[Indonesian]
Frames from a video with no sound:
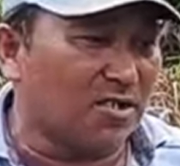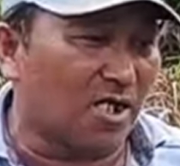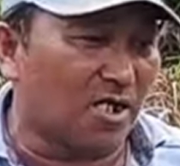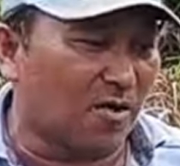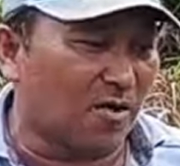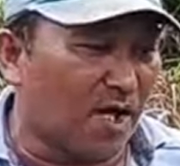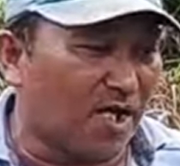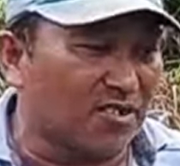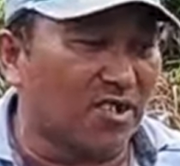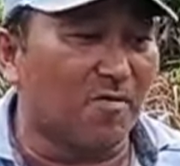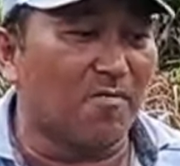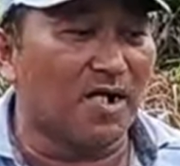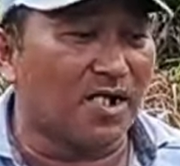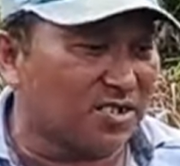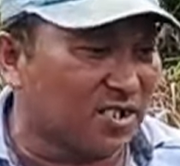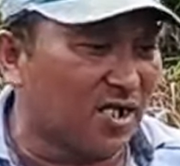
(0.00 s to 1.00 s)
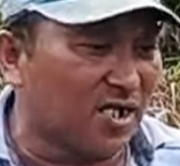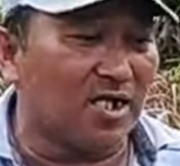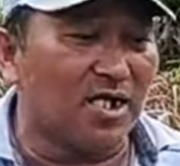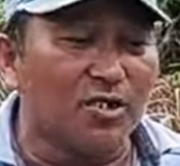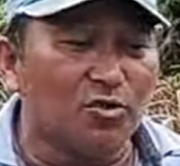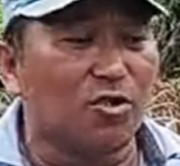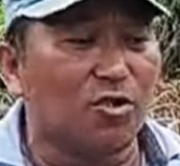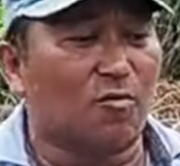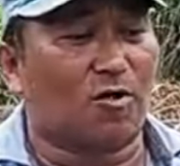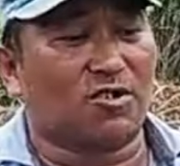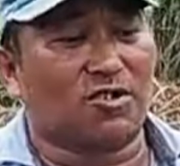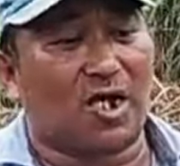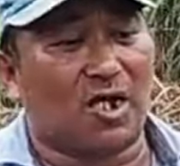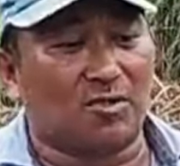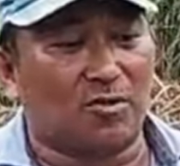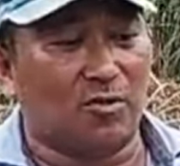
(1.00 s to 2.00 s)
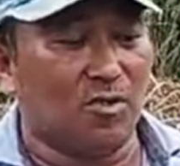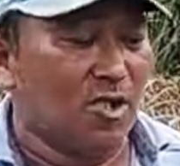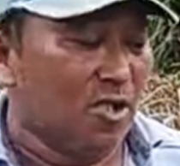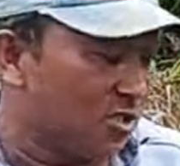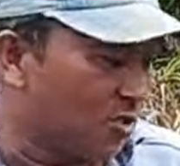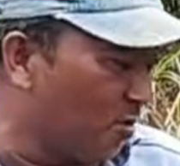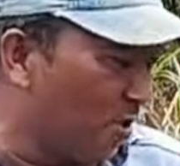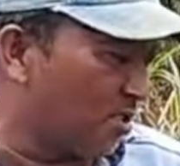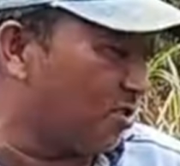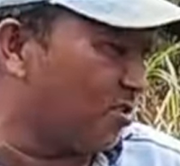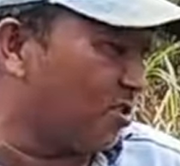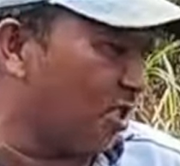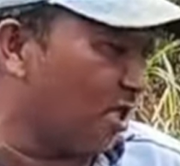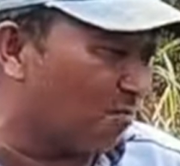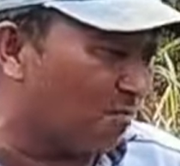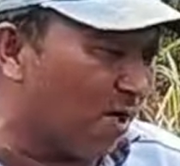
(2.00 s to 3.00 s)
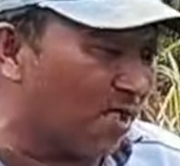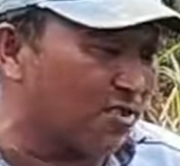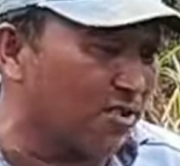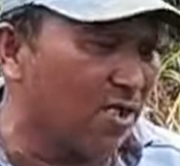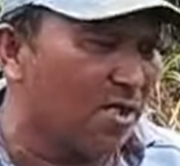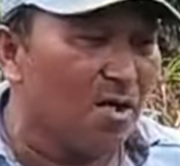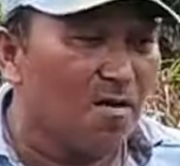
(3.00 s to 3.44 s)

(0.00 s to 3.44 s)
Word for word: cakar baja bagi saya itu nomor satu. Sebab cakar baja